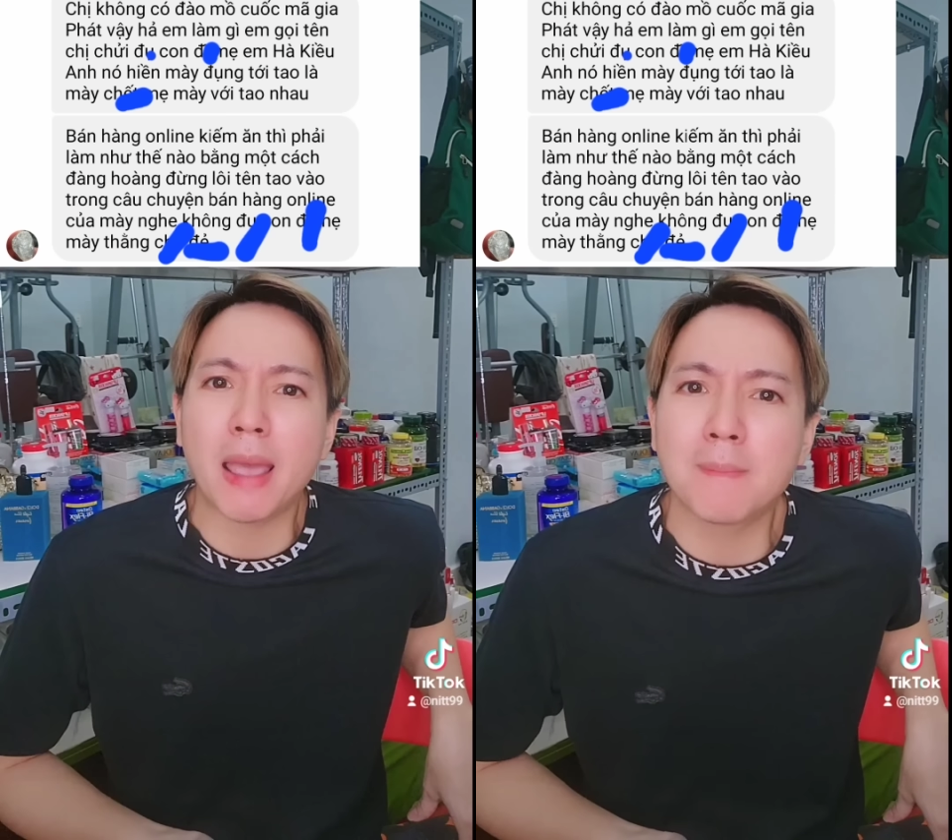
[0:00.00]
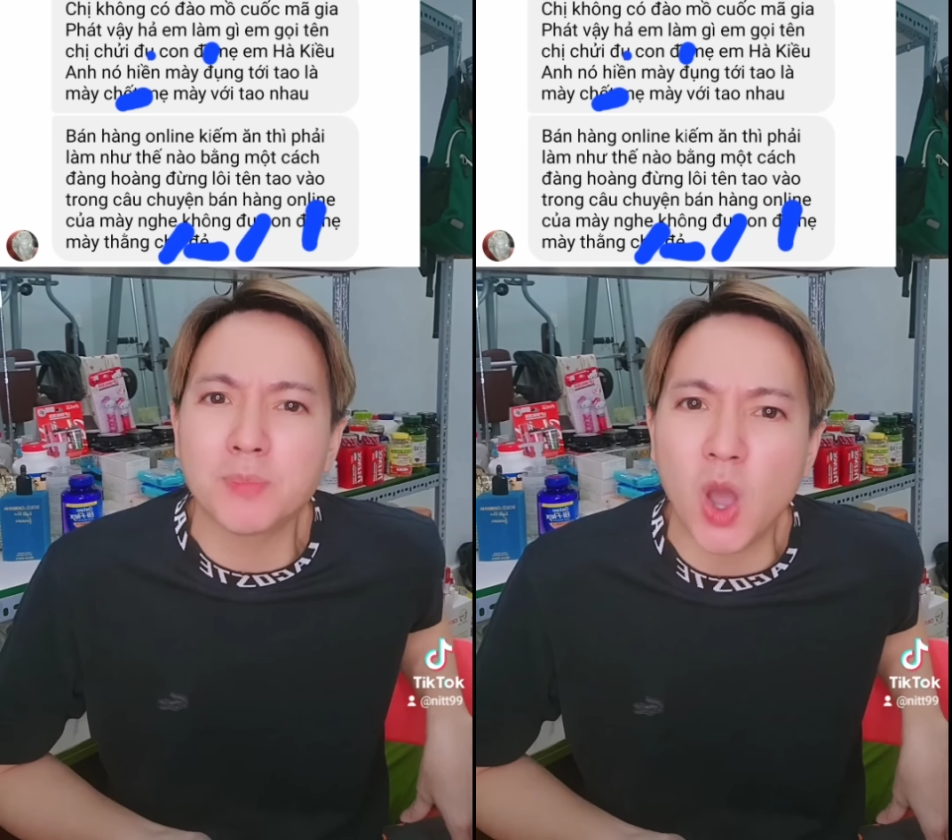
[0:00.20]

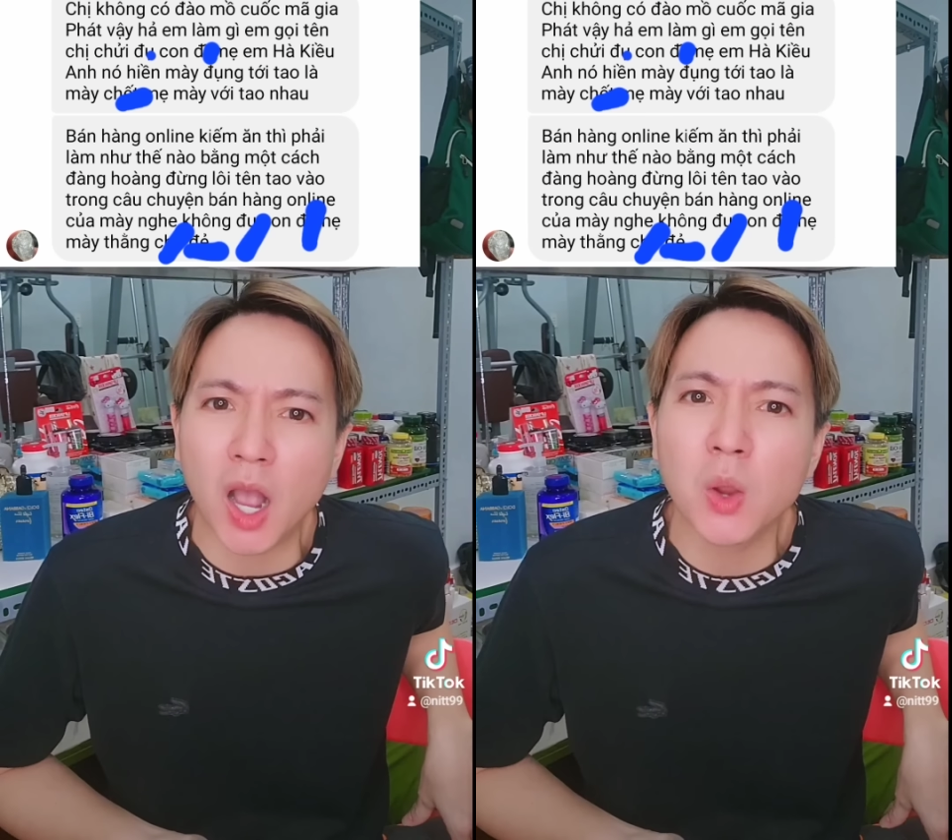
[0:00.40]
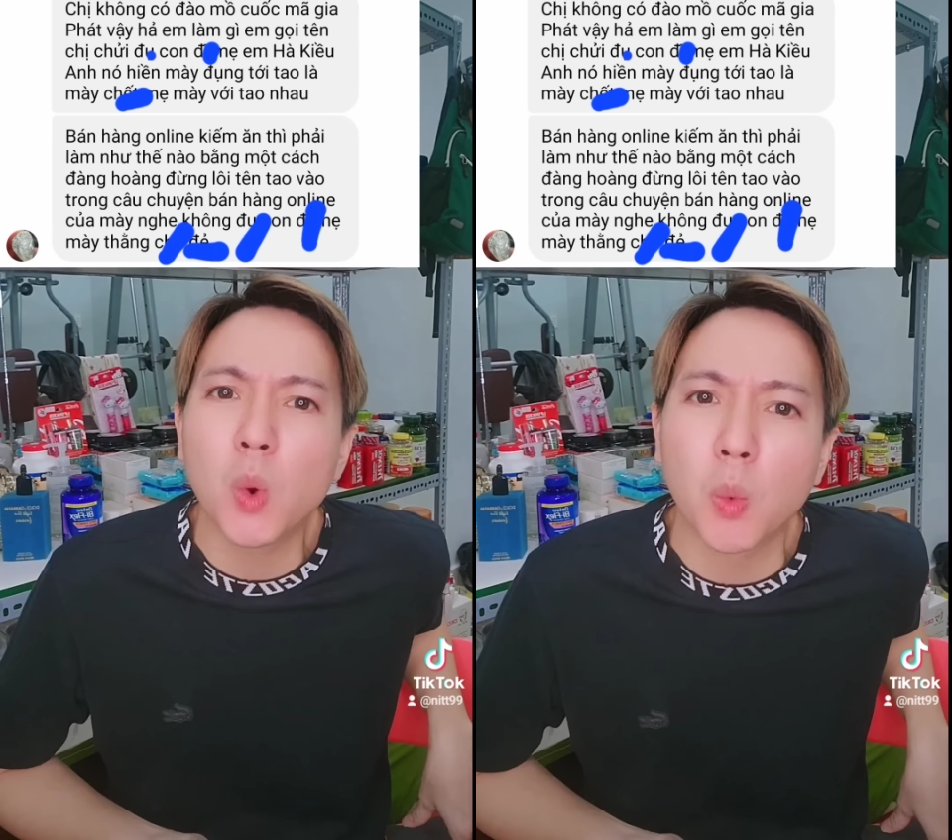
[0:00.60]
mày hăm
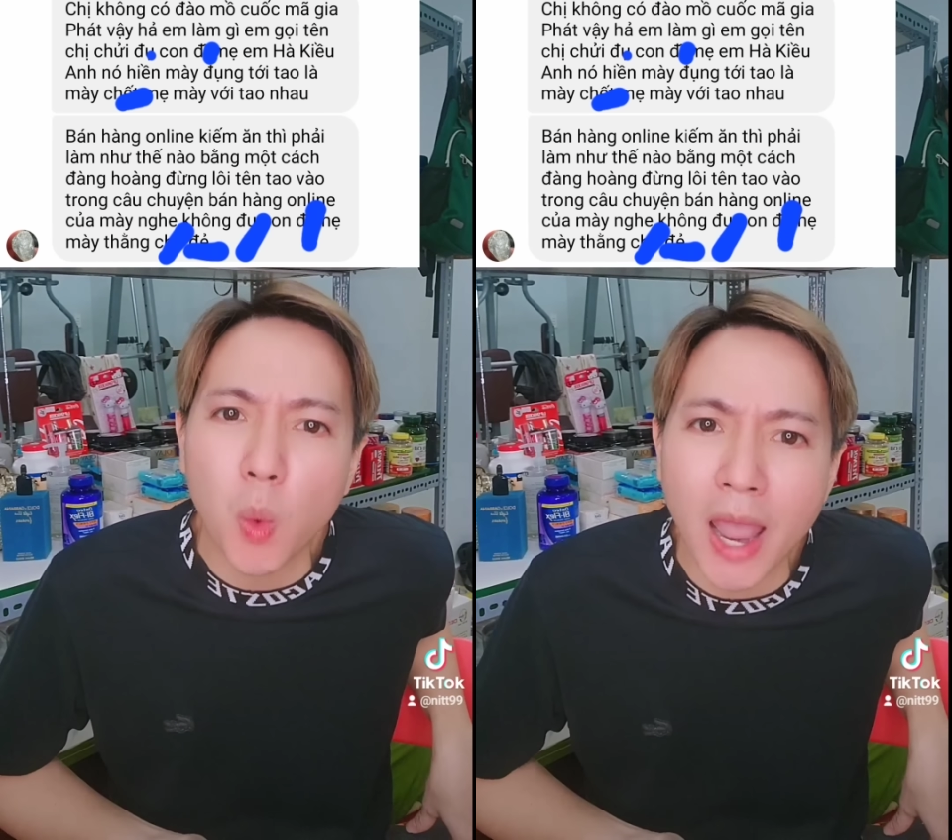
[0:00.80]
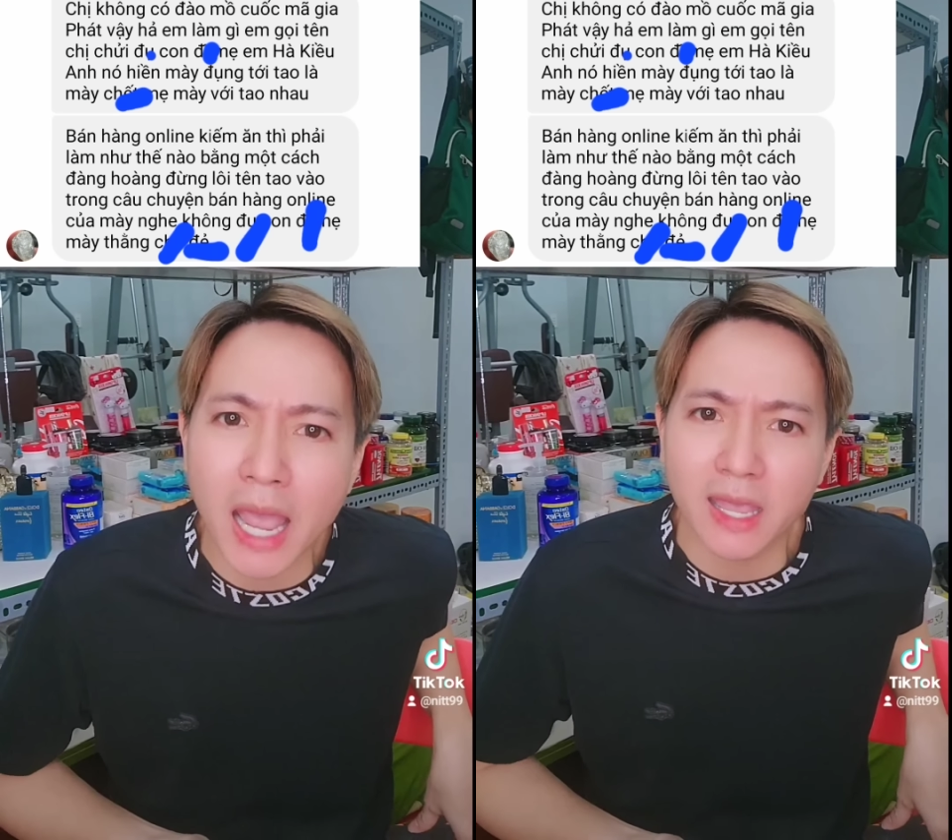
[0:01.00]
dọ cái quần
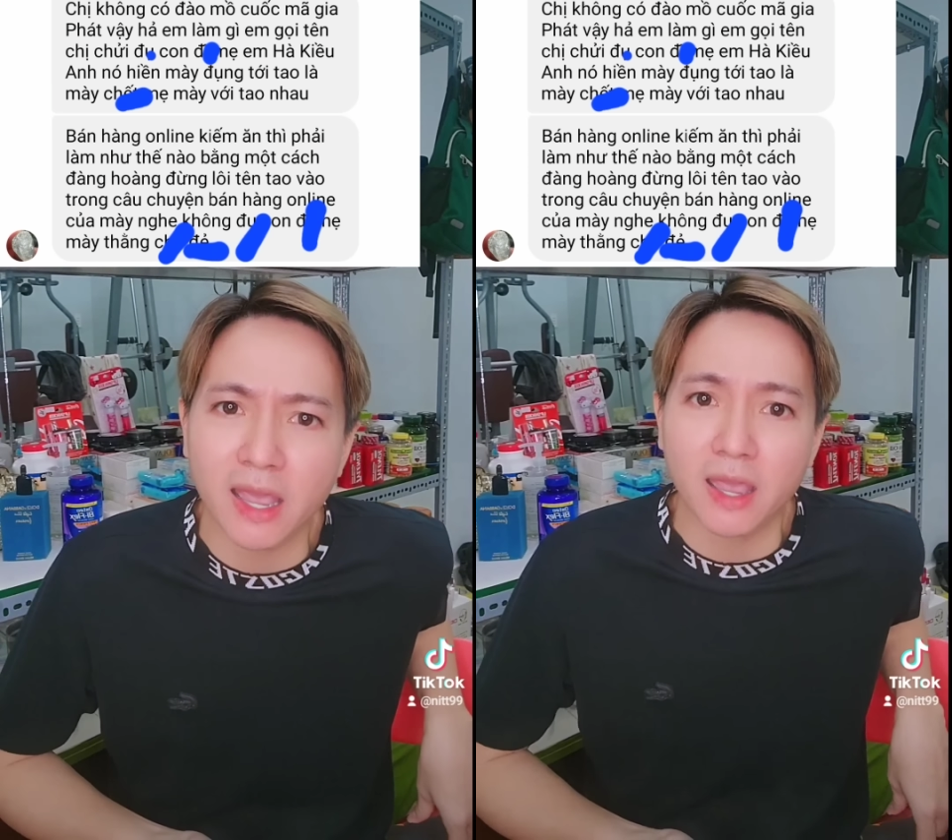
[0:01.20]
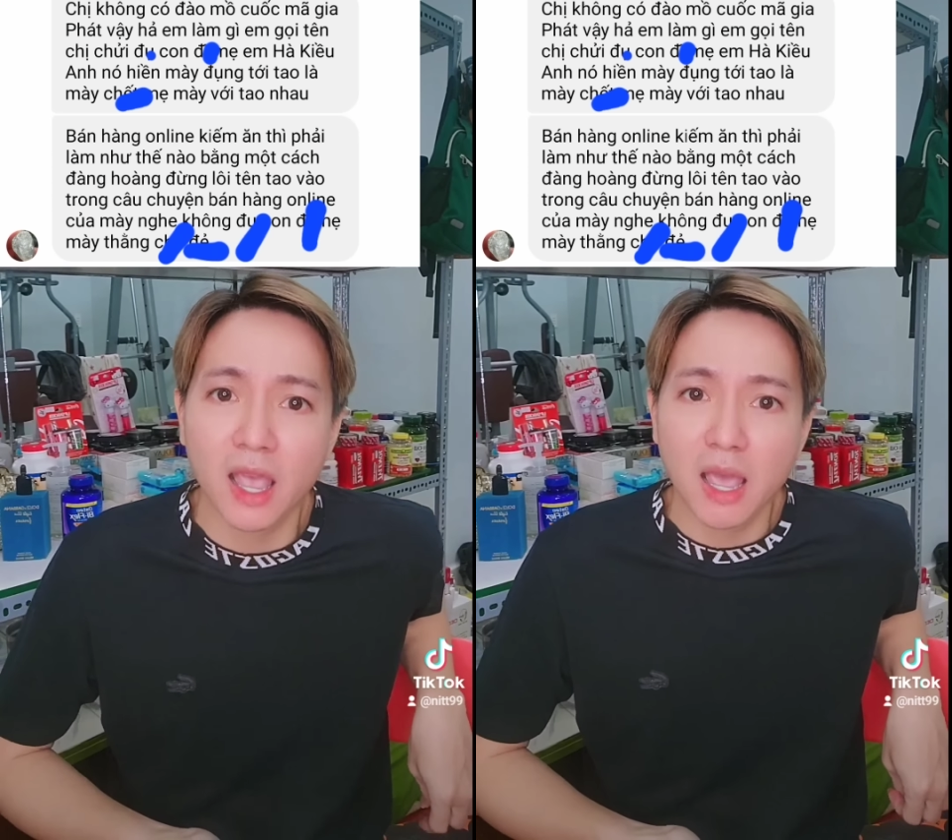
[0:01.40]
què
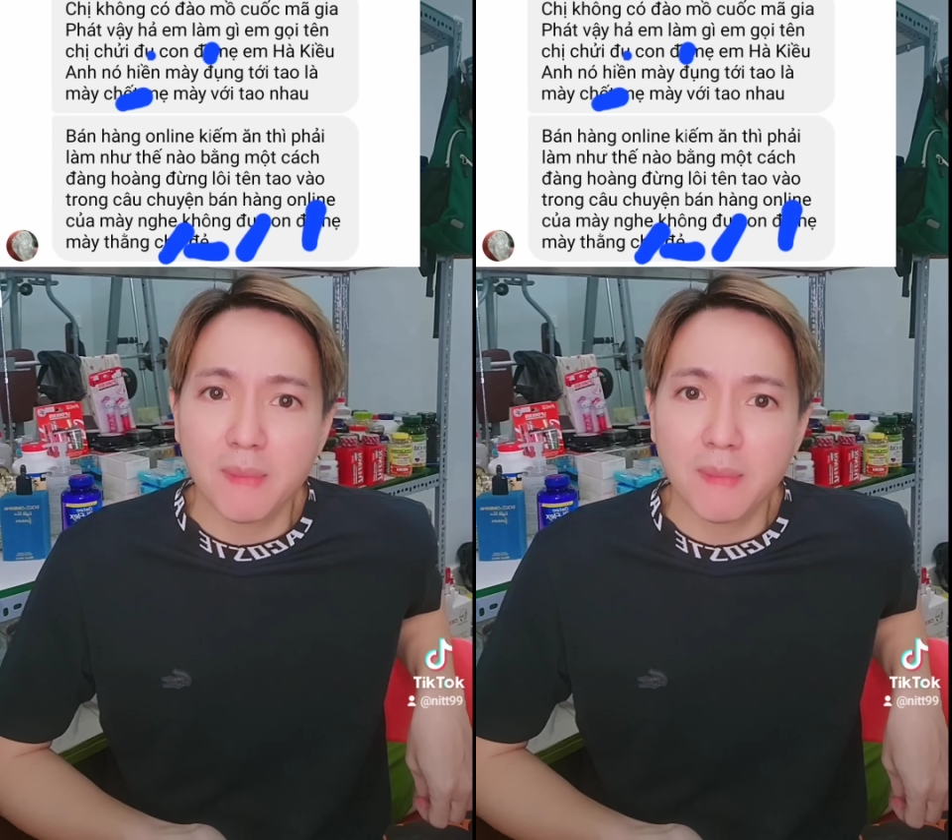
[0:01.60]
gì